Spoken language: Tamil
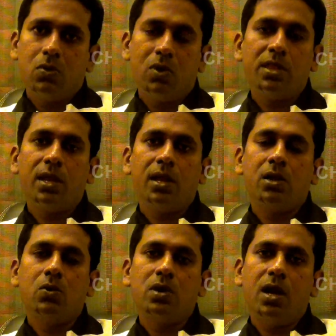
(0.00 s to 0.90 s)

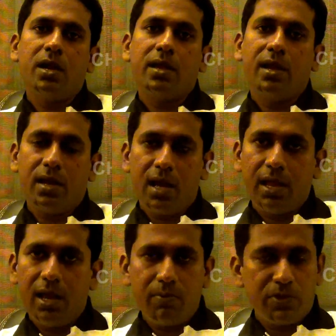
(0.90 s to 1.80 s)
குழந்தைங்களுக்கு உண்டான எல்லா
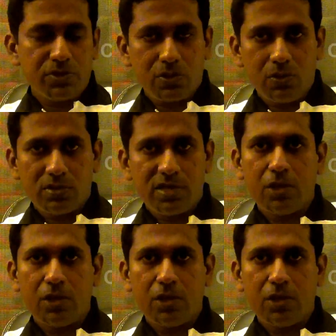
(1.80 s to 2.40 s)
ஏல்மெண்ட்ஸுக்கும்